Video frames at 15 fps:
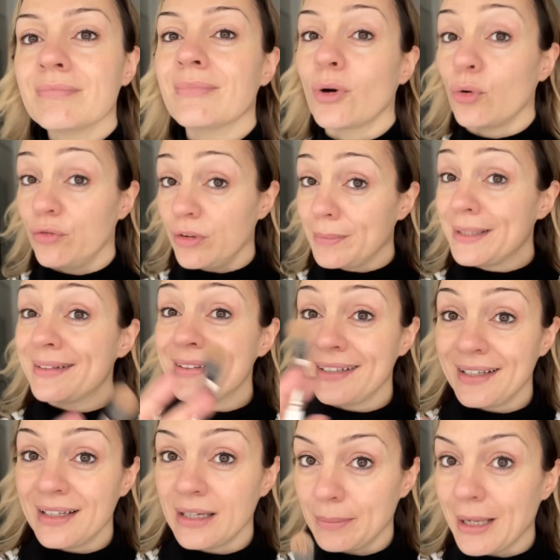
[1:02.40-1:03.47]

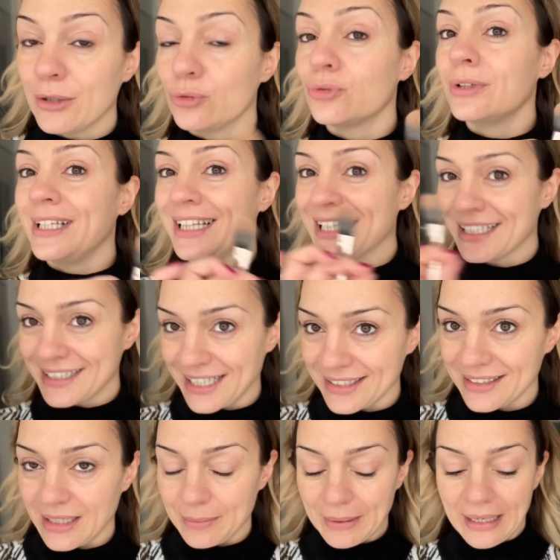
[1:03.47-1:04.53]
ovviamente, ripeto,
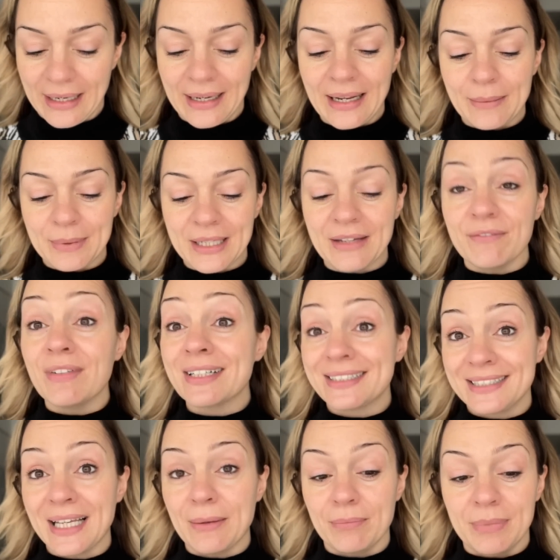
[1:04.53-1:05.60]
idratata la pelle, eh, perché va
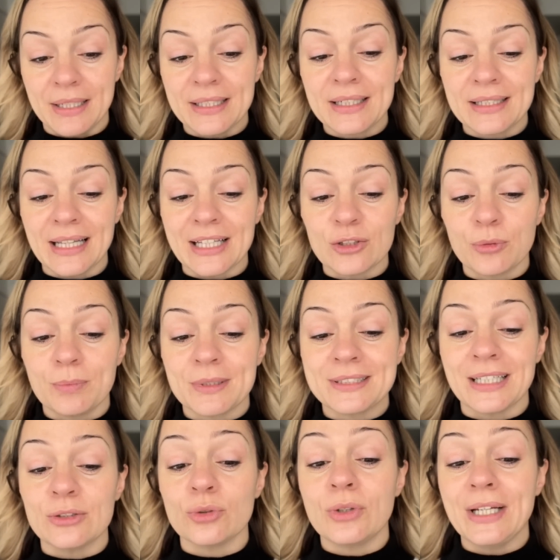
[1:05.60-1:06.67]
sempre idratato, ho
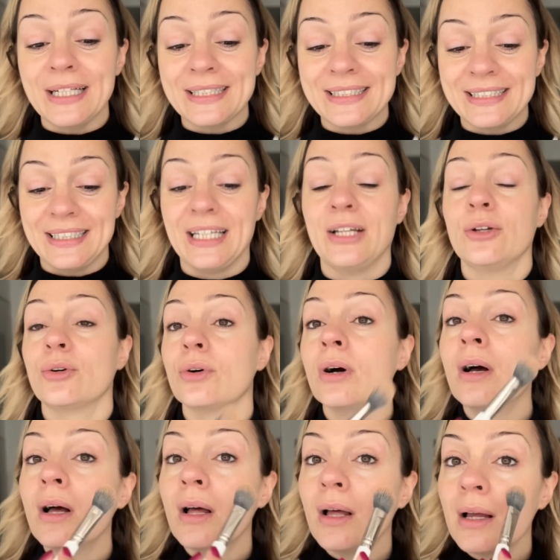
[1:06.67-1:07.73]
passato il
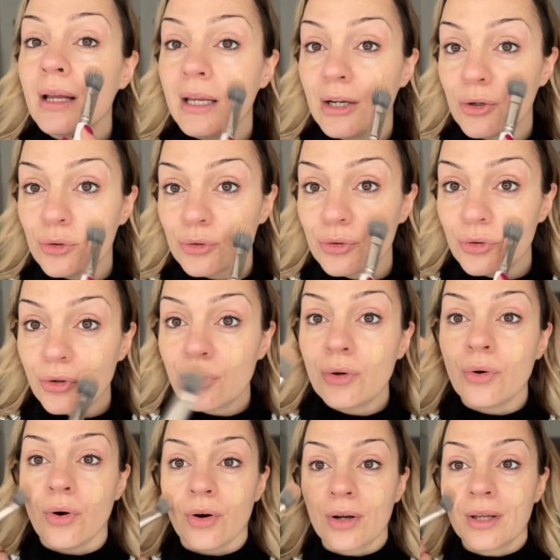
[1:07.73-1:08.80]
siero, il
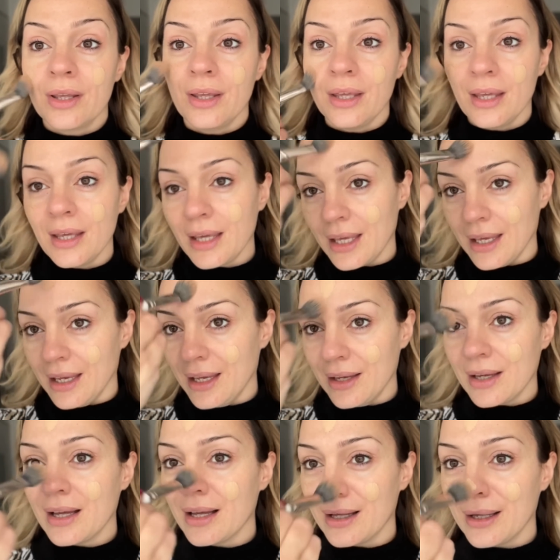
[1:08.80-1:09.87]
contorno occhi
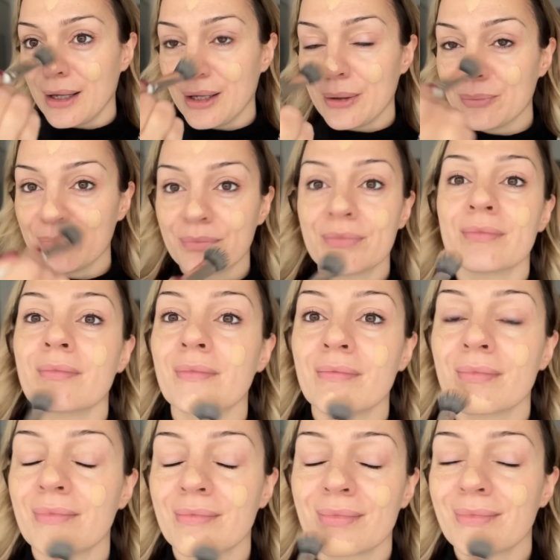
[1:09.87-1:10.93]
e
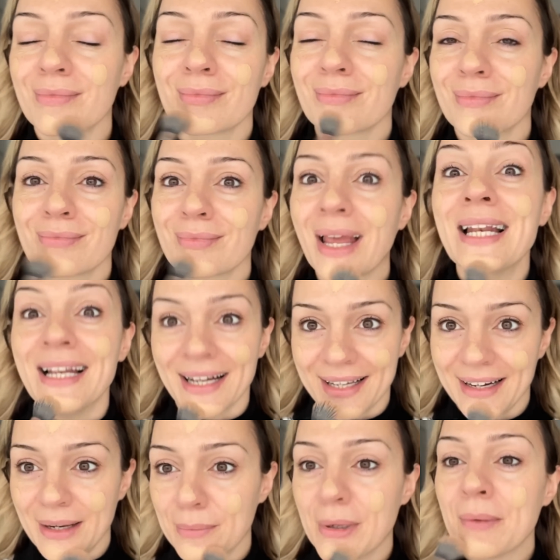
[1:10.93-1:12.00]
um, la
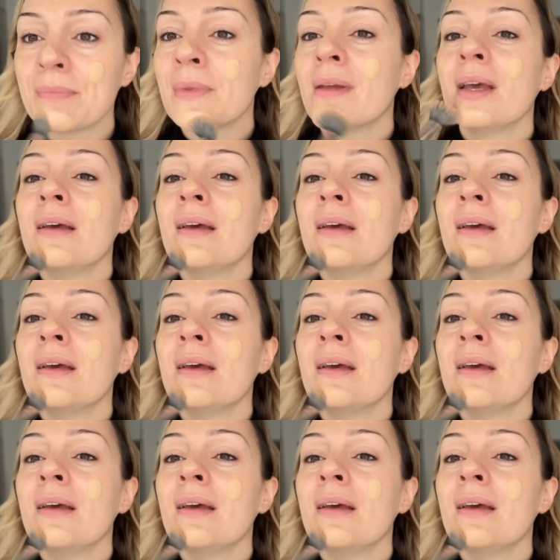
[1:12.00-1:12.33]
crema.